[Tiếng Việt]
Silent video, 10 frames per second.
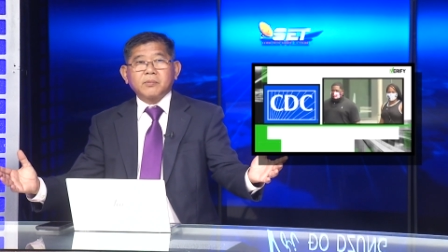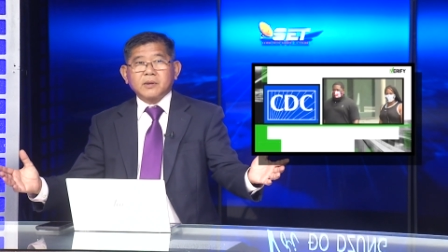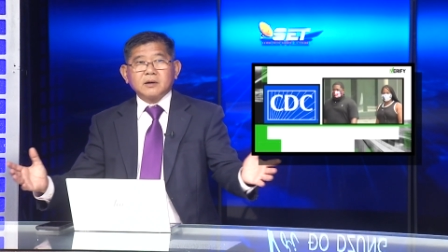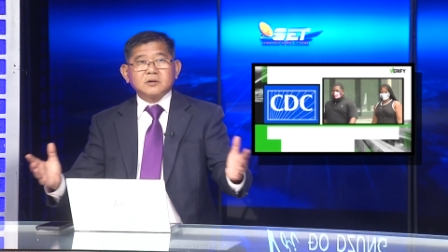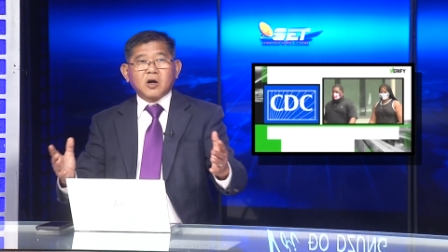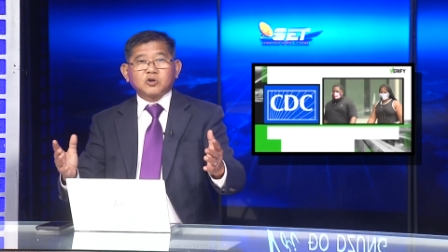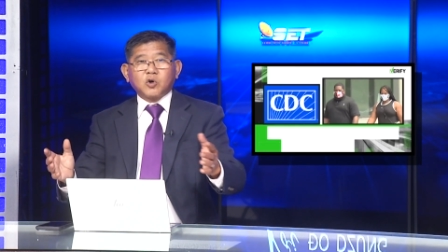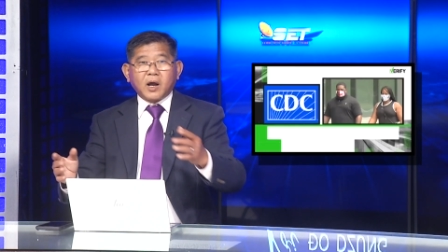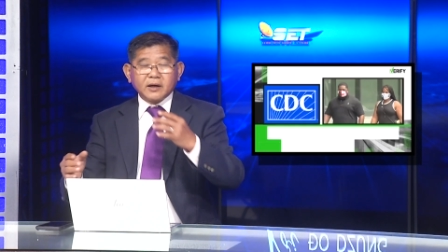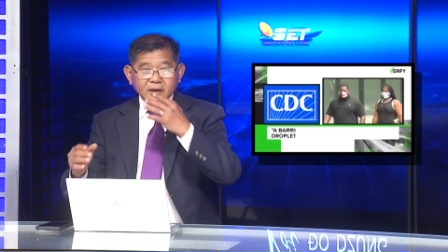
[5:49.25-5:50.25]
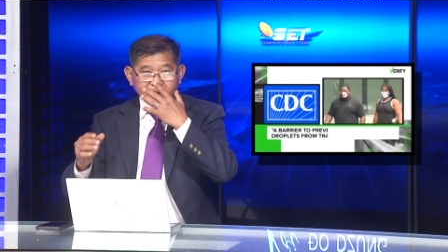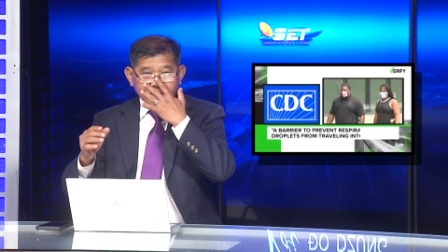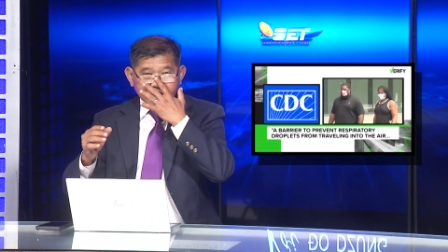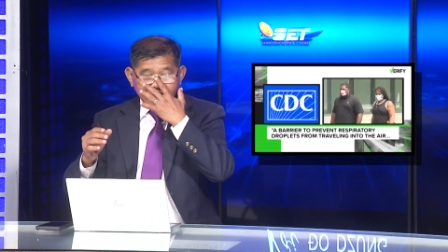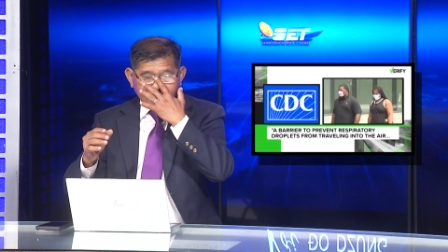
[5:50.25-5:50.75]
Tự do ngôn luận.
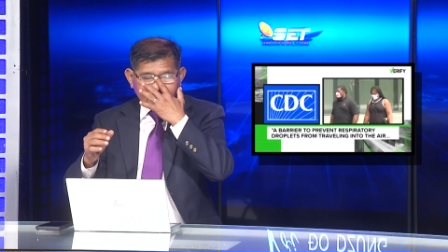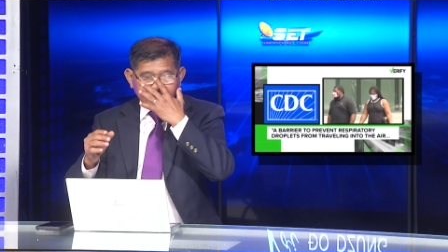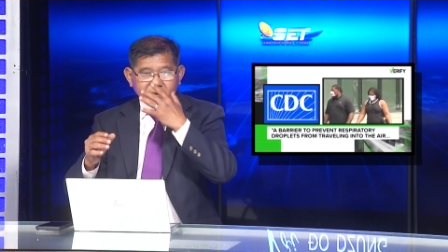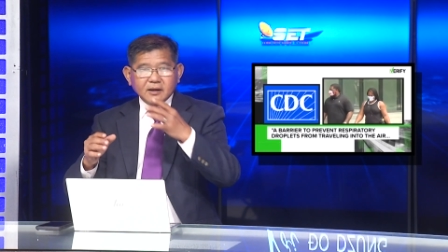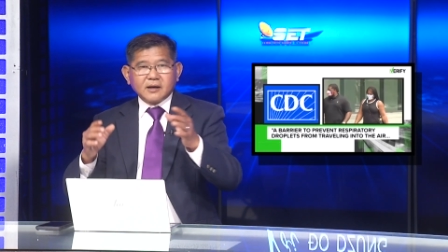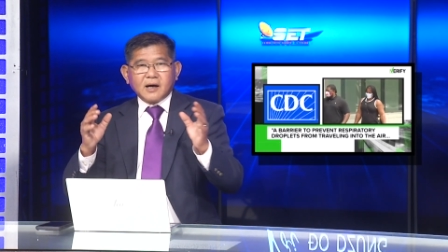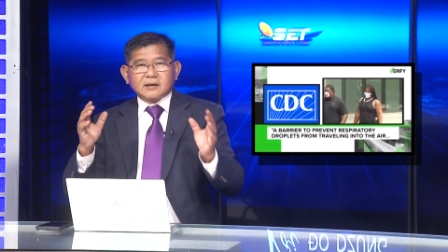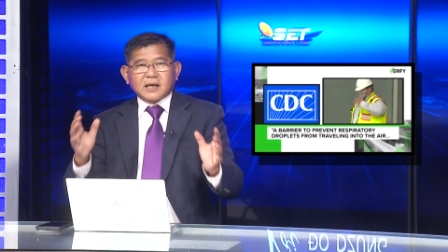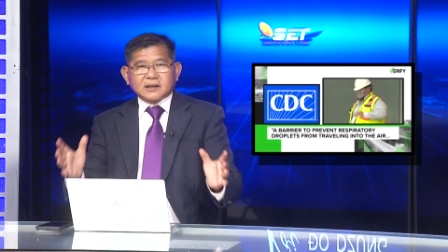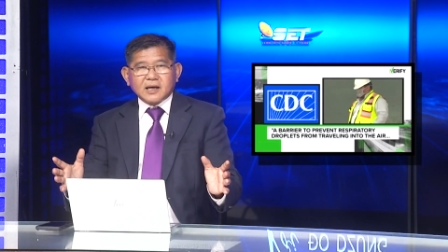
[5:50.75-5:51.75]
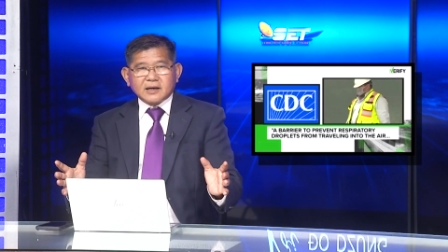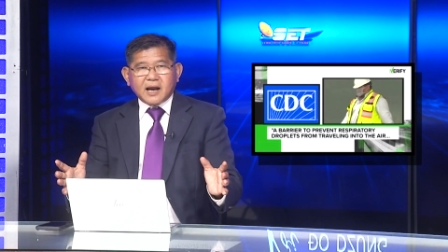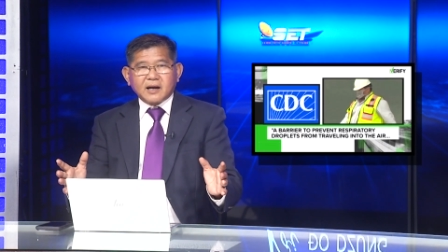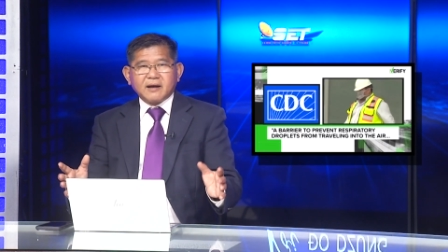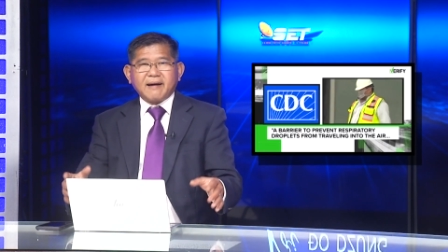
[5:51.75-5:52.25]
Nhưng người ta thấy
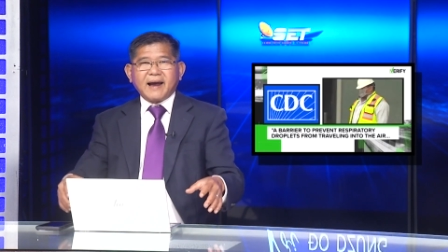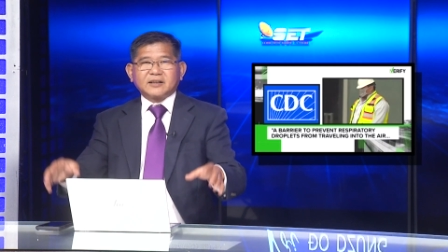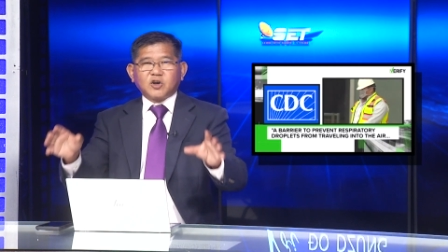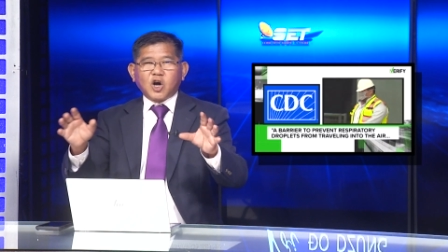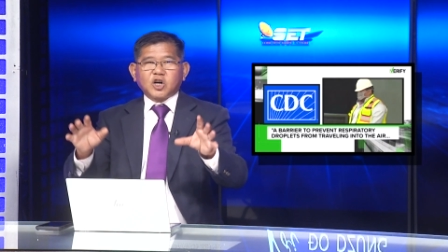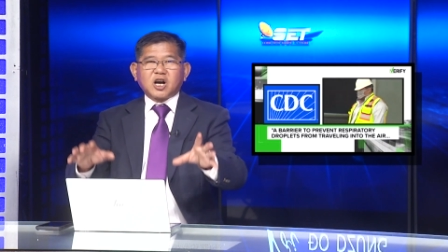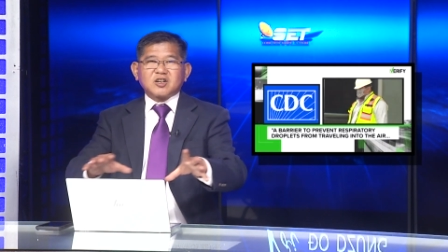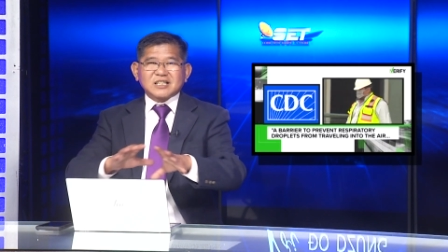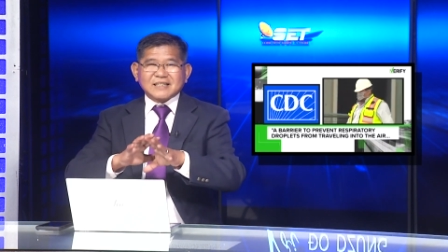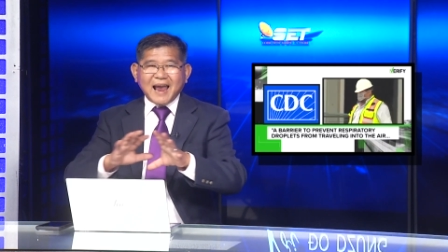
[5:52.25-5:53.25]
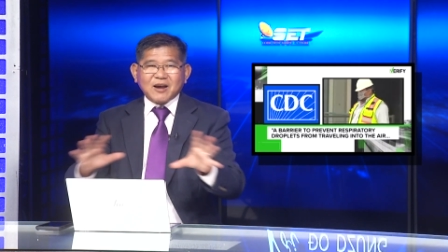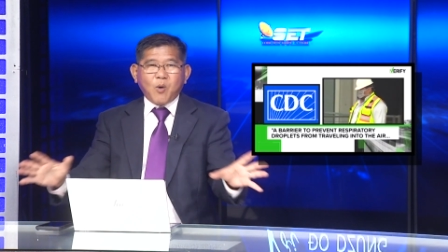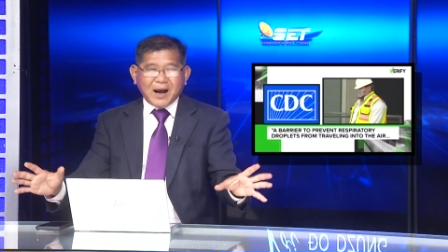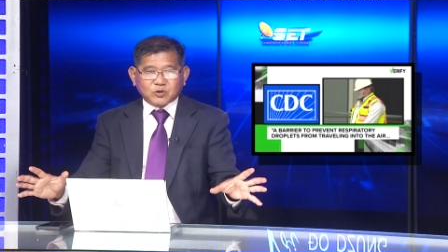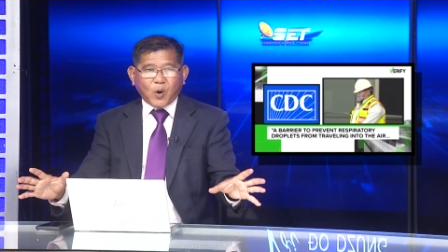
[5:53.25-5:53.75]
rằng anh nói rằng nó sai
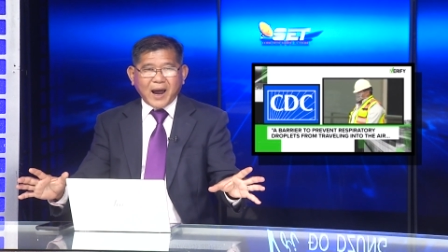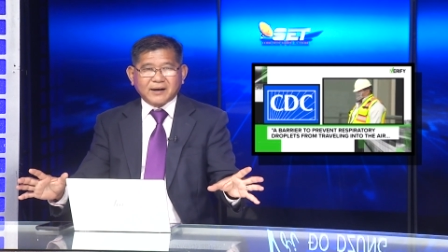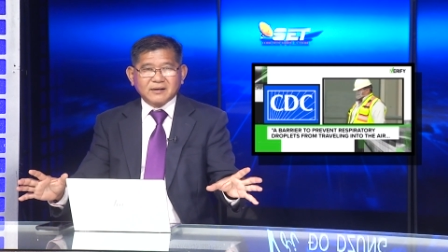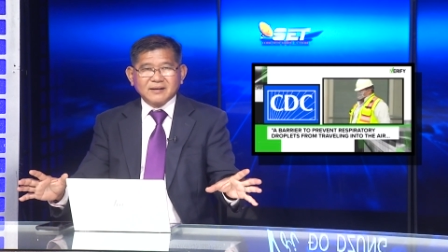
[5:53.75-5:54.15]
hoàn toàn.